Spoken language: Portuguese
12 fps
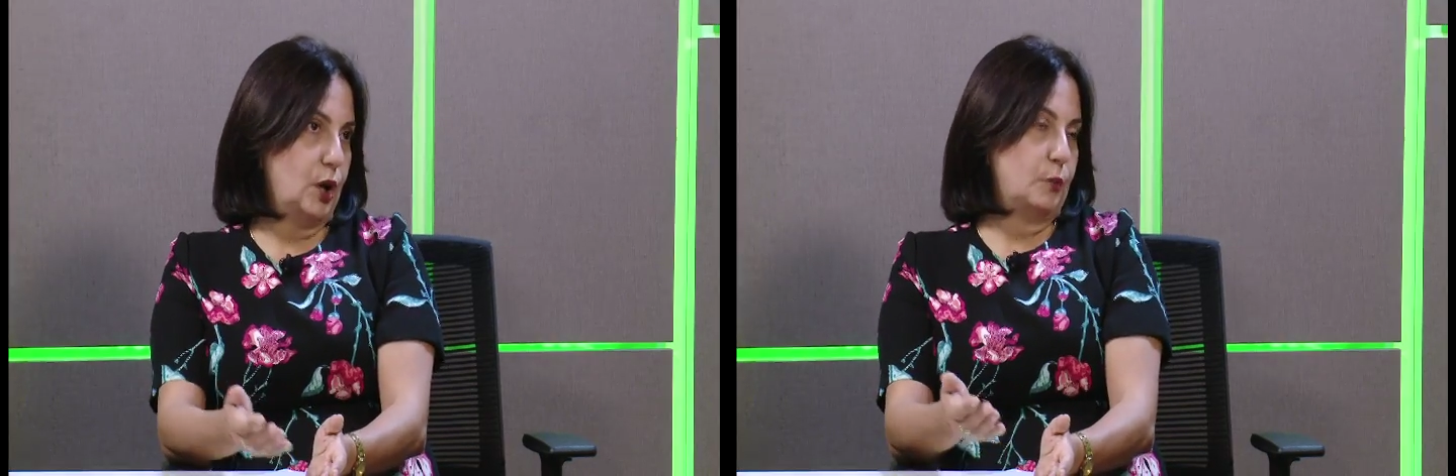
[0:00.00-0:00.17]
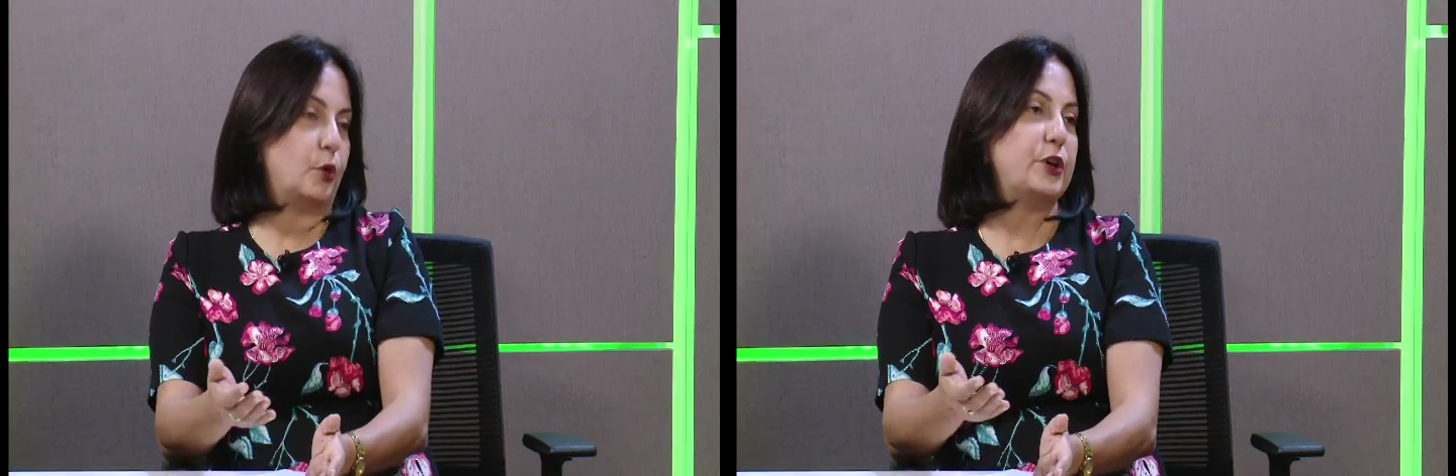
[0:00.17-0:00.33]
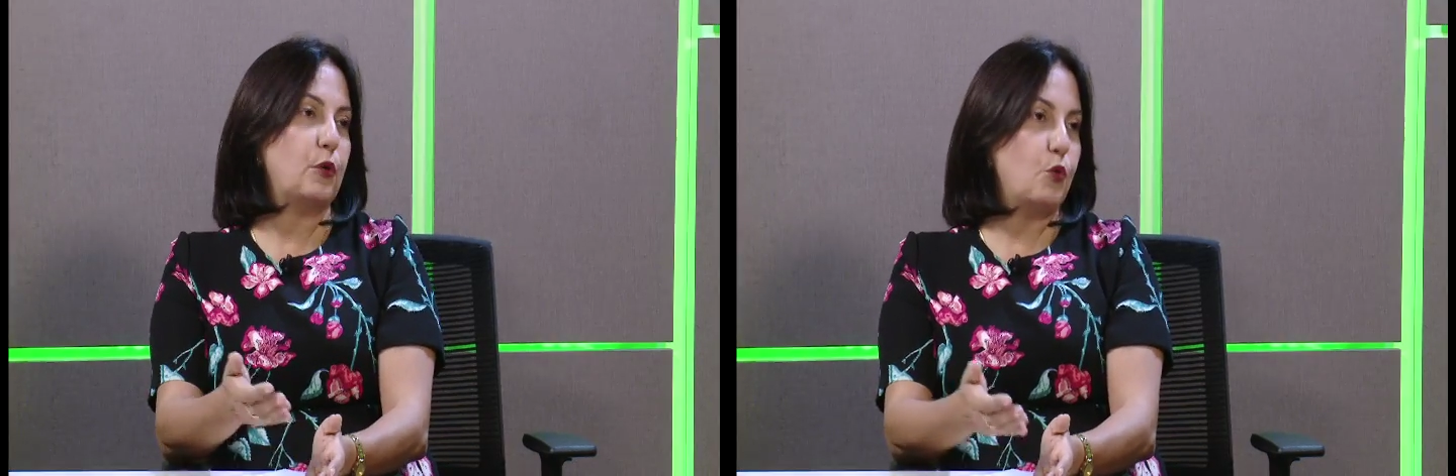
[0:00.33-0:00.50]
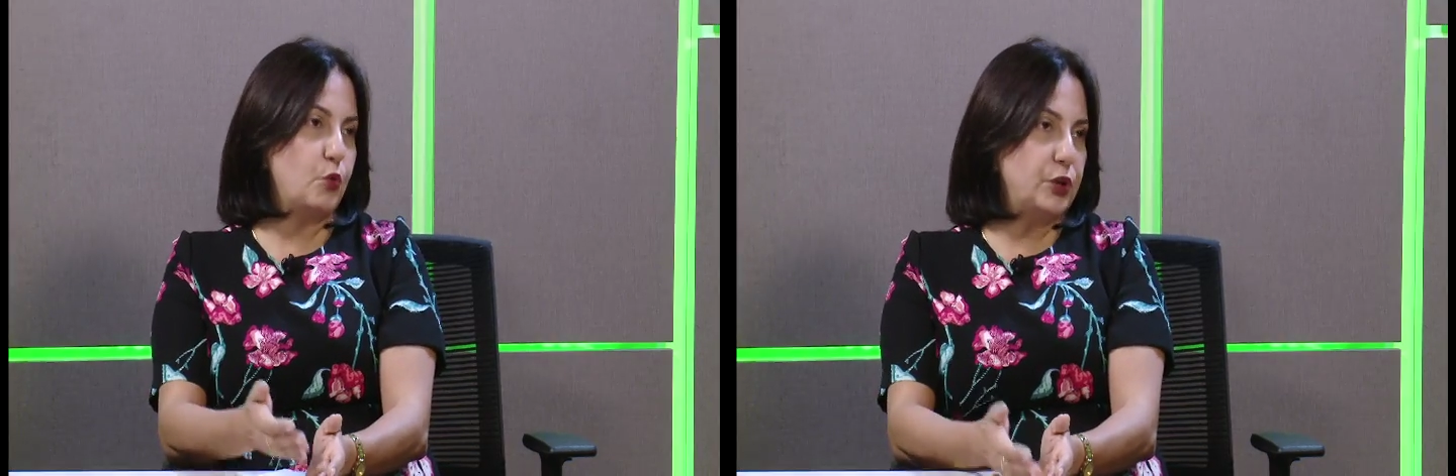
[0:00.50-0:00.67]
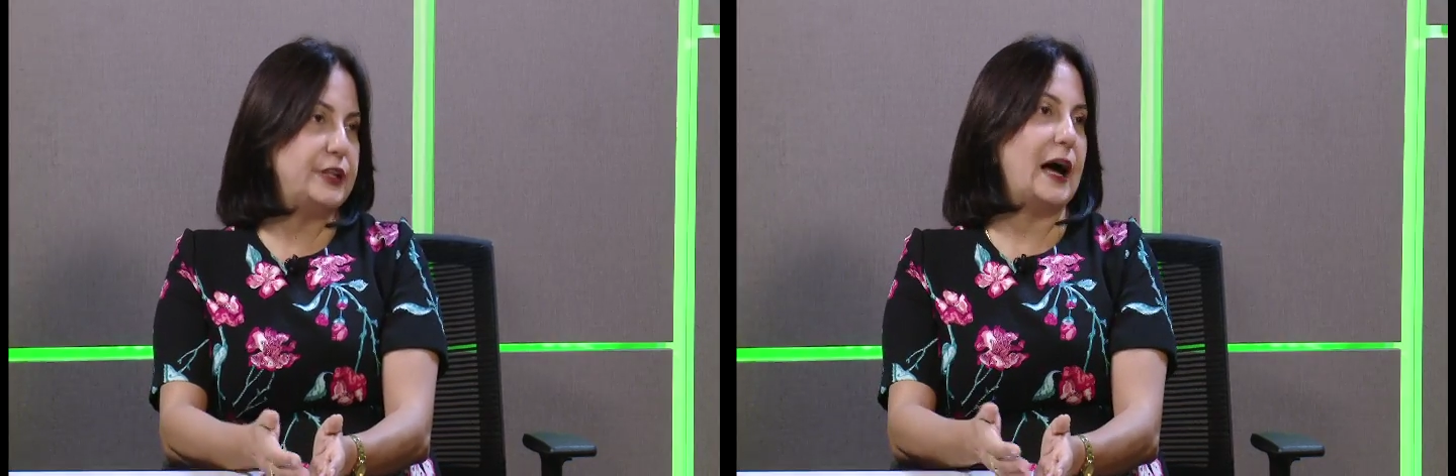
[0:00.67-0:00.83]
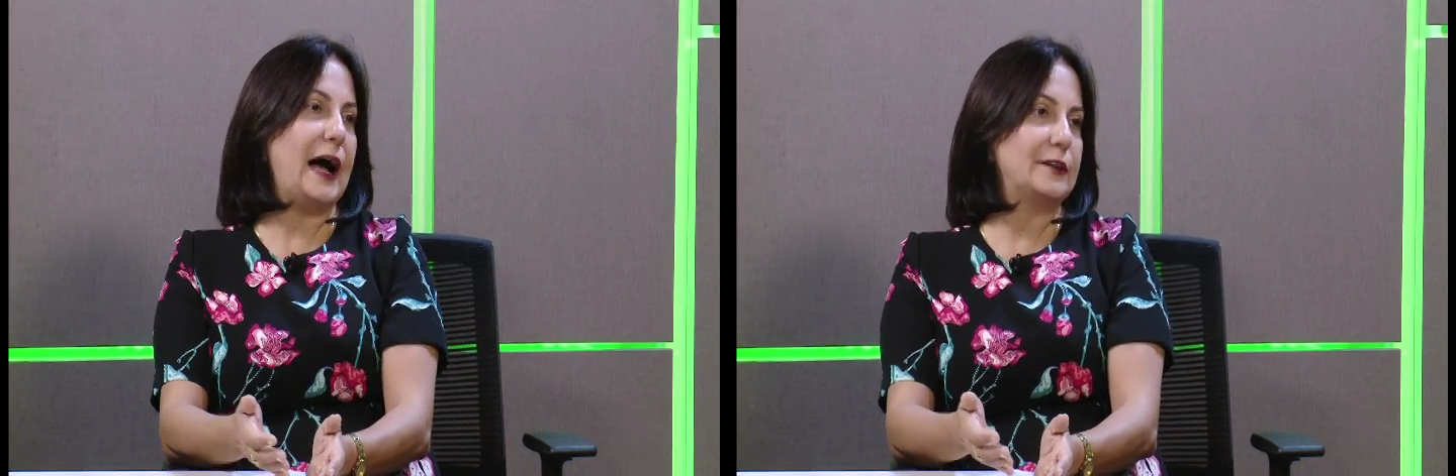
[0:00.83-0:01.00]
porque o
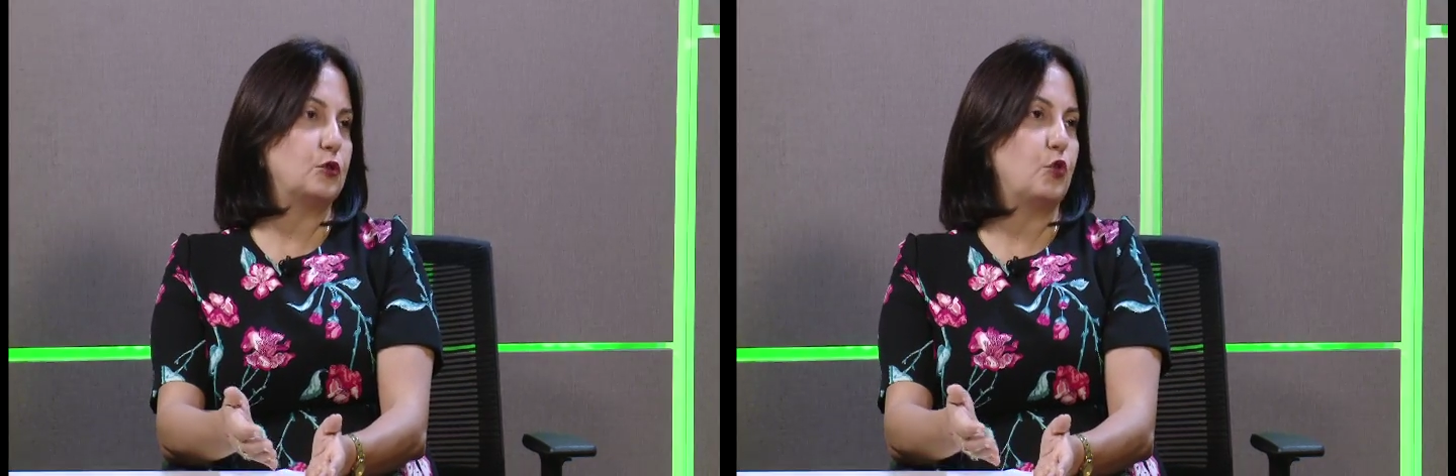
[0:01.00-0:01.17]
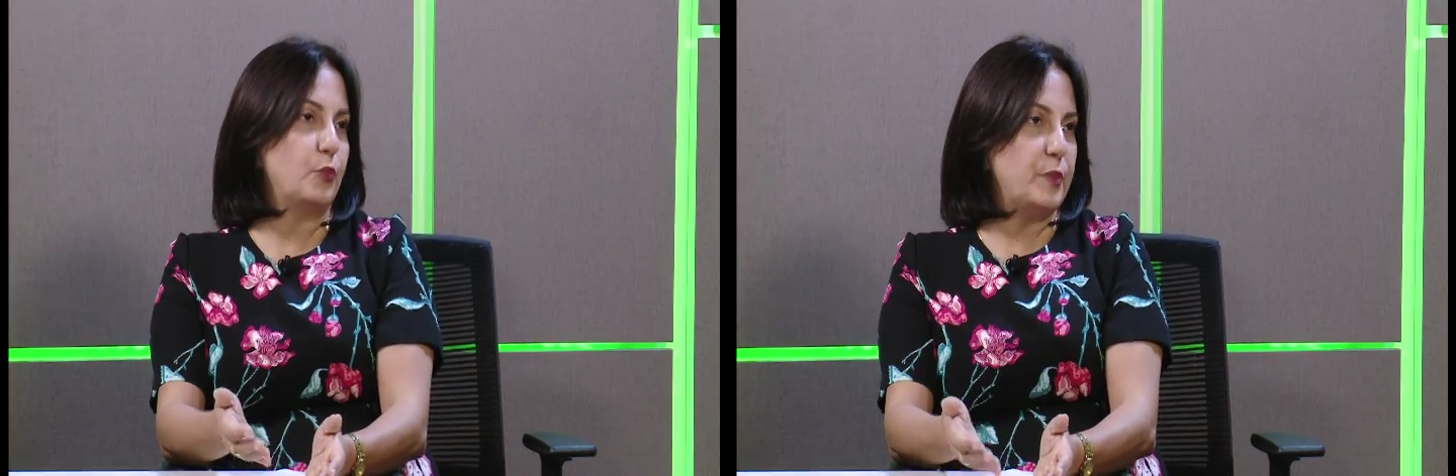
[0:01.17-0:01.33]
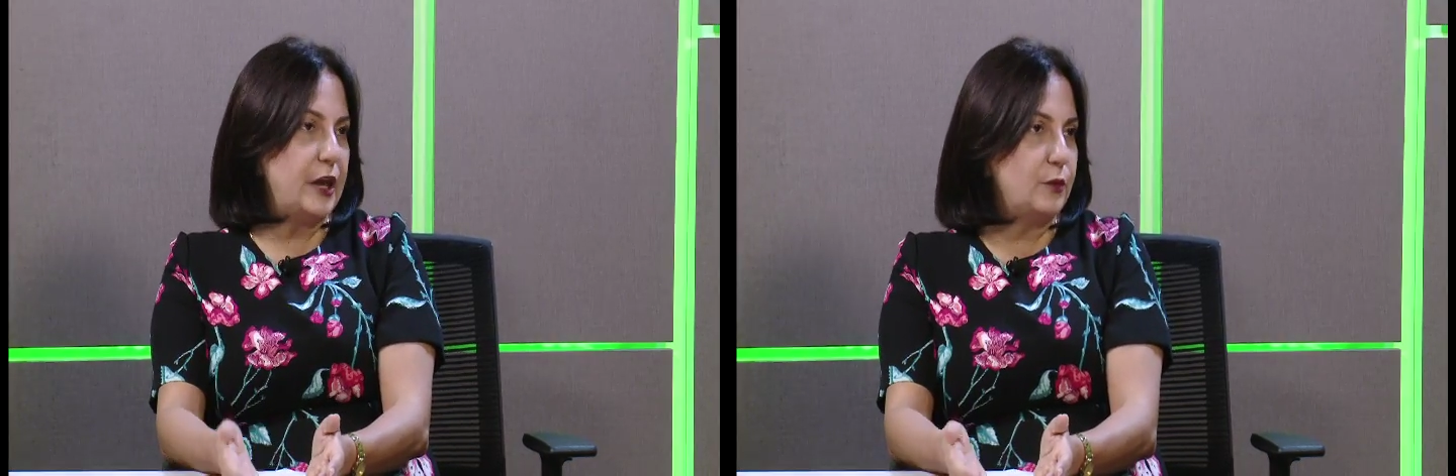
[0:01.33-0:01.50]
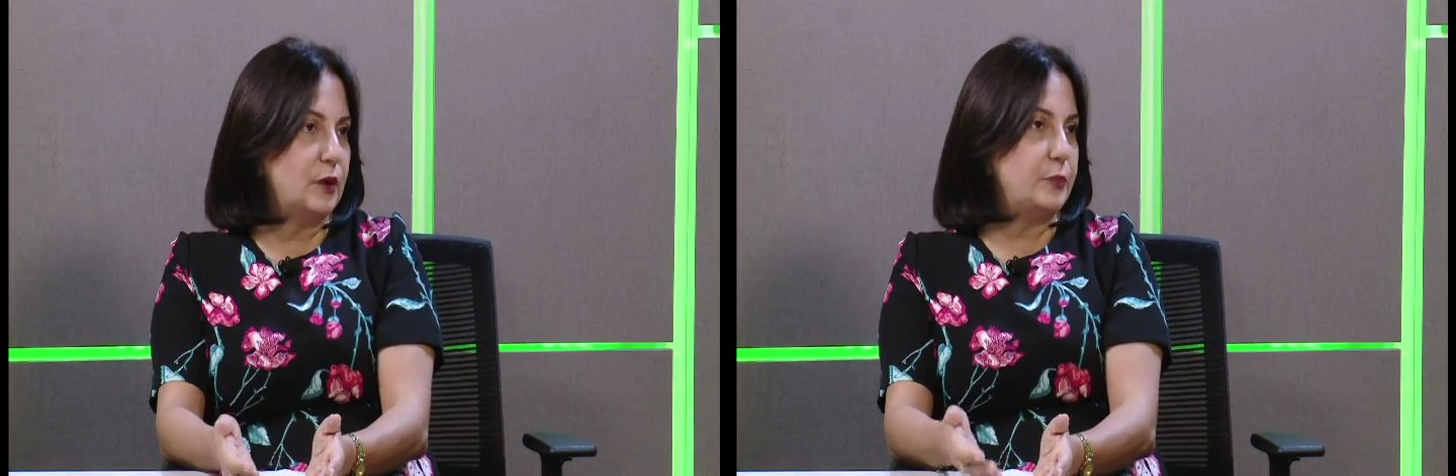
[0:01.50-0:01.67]
cuidado com o meio